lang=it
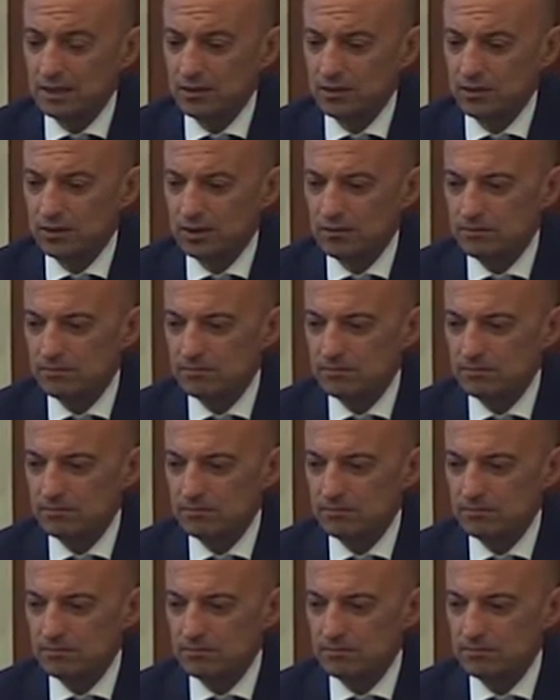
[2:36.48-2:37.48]
Noi
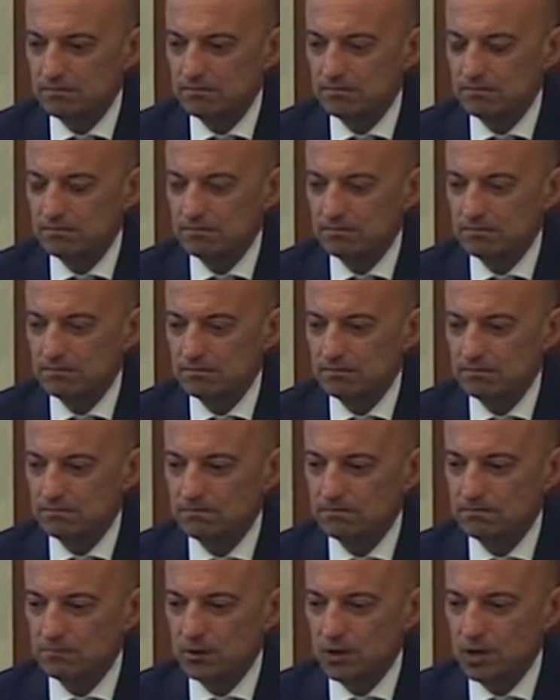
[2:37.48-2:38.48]
mh, mm,
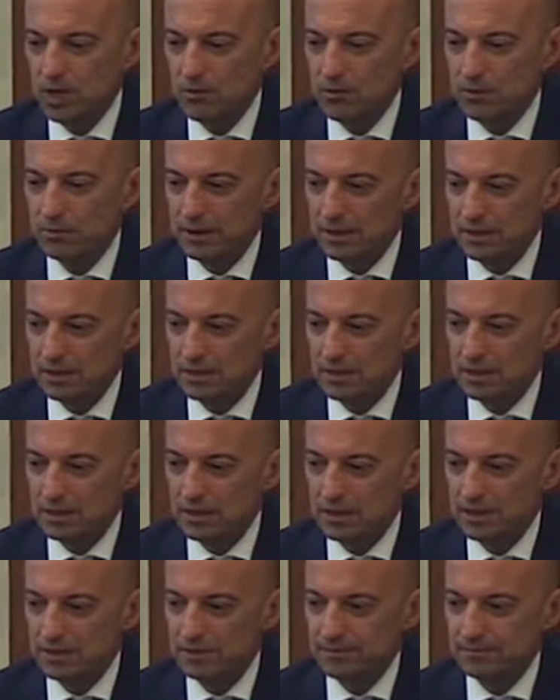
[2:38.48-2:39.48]
vogliamo
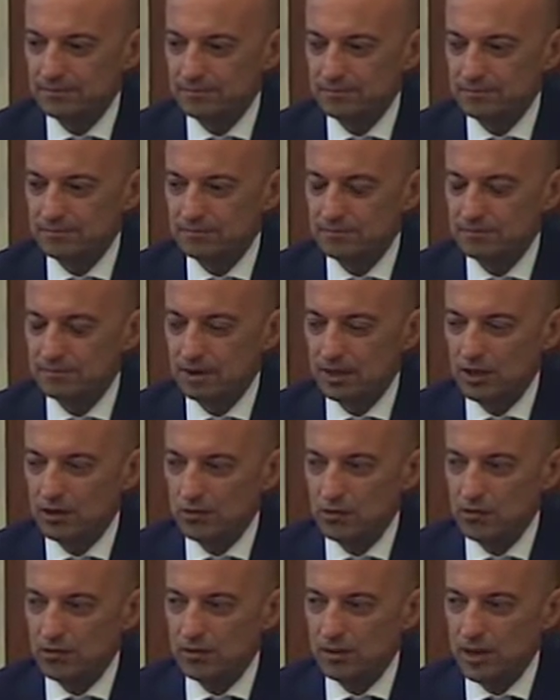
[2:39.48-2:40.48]
partire mh, mm, per il
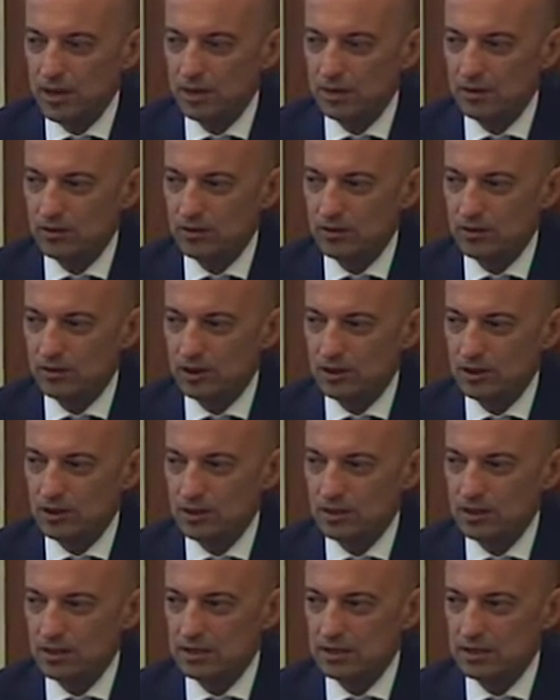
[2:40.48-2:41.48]
nuovo piano
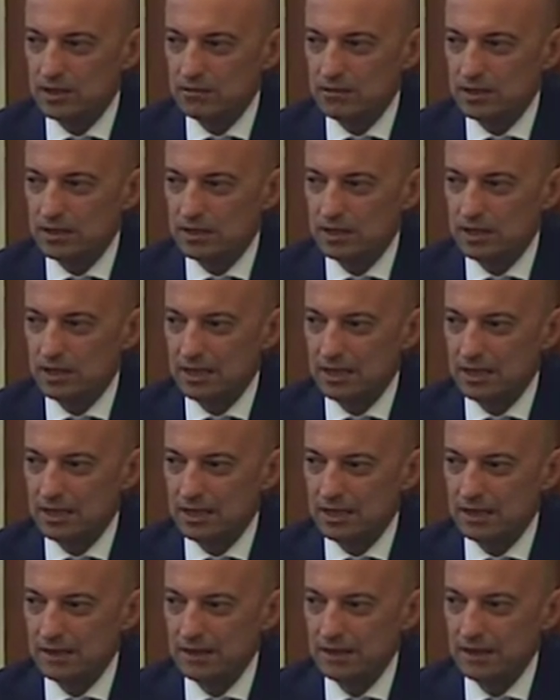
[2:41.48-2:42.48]
nazionale delle malattie
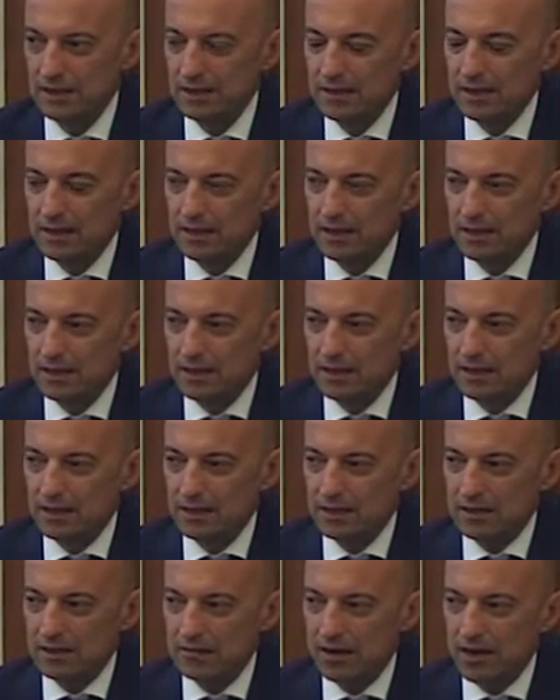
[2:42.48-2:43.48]
rare eh,
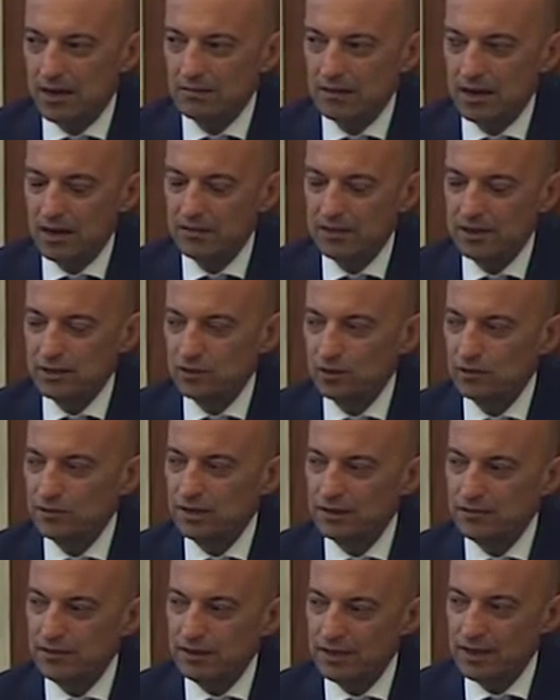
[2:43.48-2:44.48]
avendo
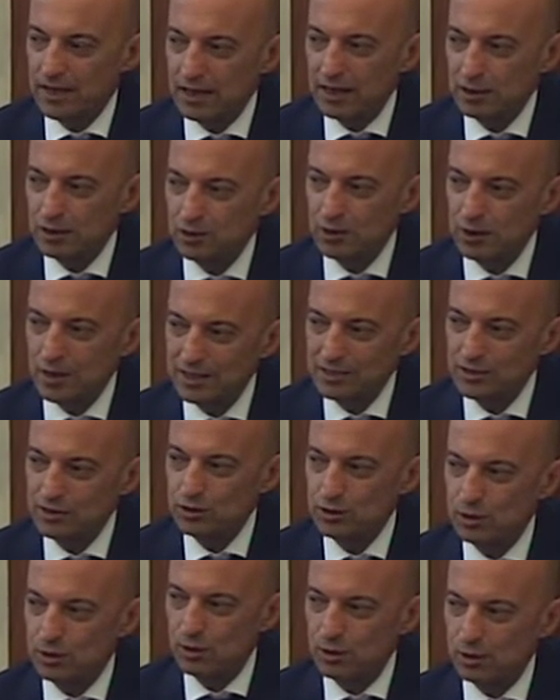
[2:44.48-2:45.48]
verificato la
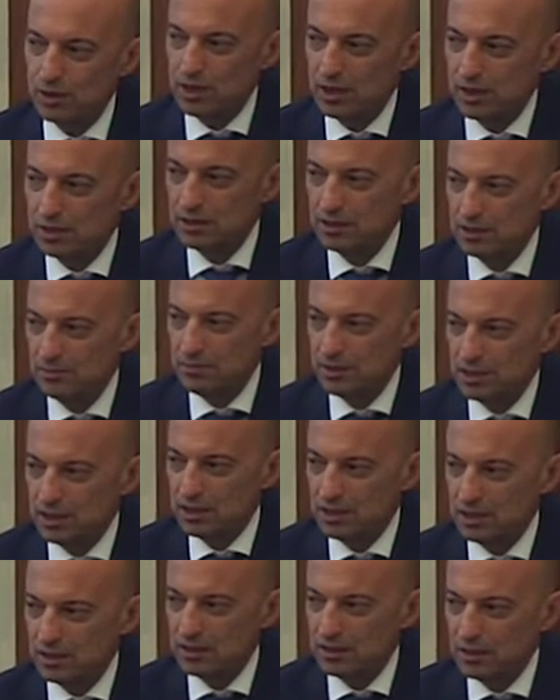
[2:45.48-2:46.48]
storia del
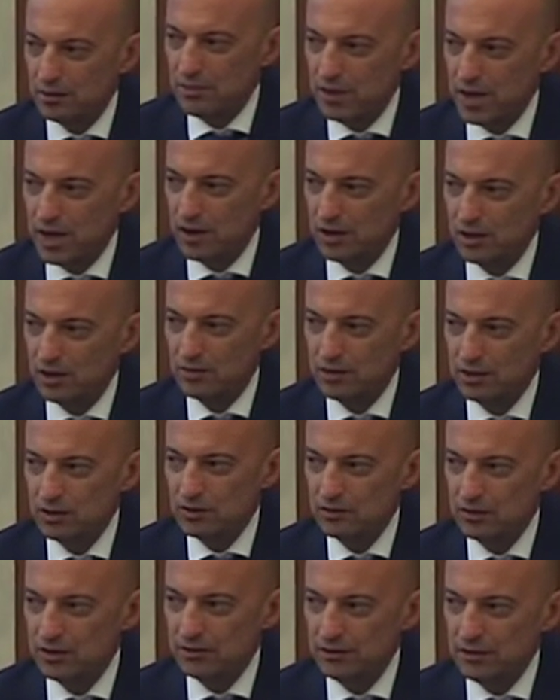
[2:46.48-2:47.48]
precedente piano,
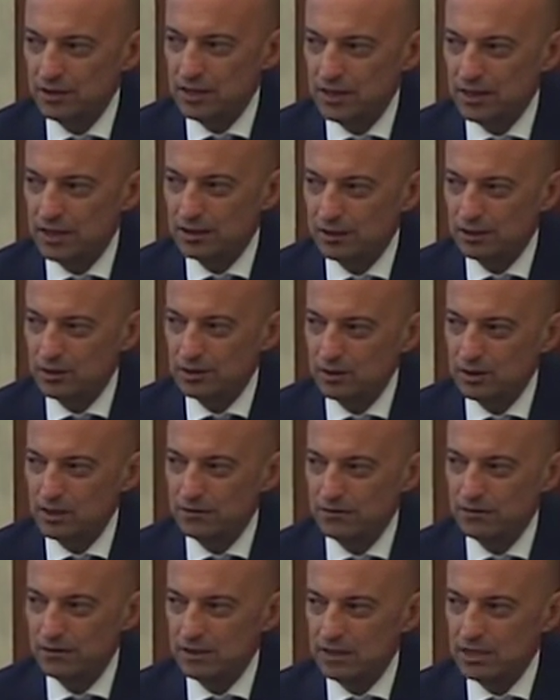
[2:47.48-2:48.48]
avendo verificato
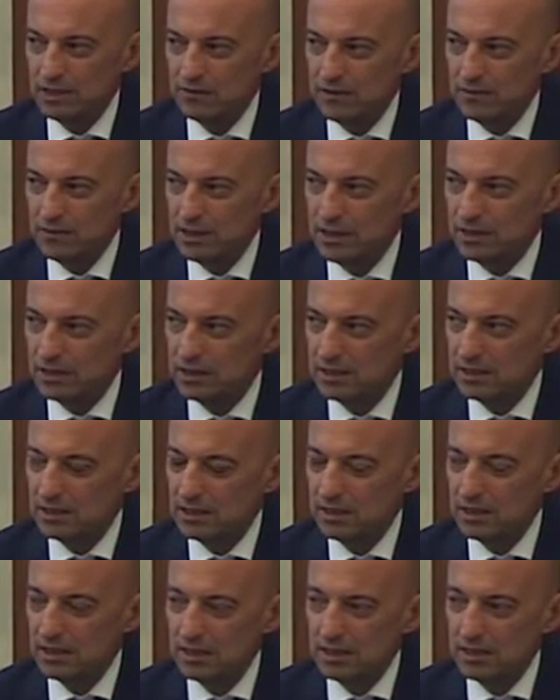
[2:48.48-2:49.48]

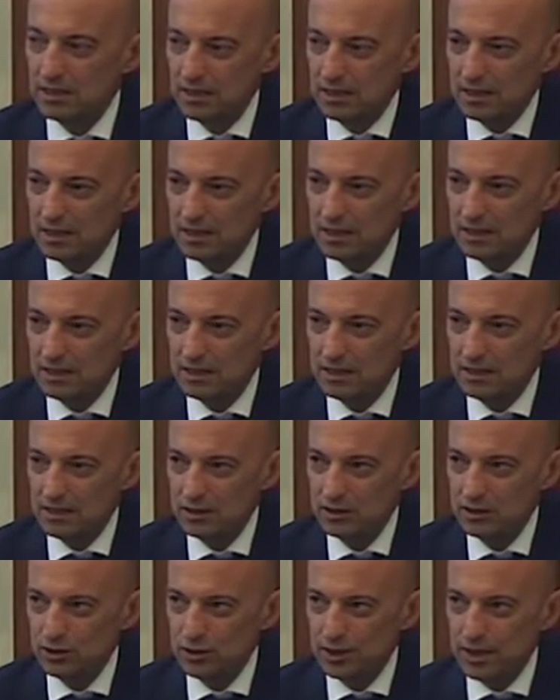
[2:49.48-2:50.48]
effettivamente le reti
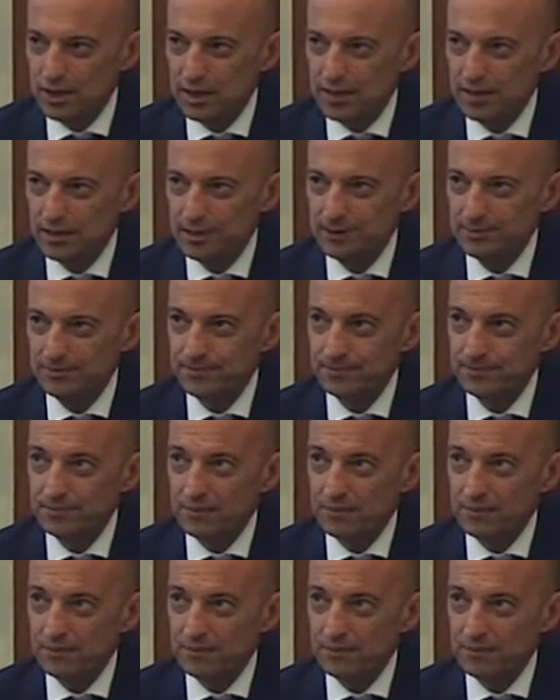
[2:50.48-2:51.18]
regionali,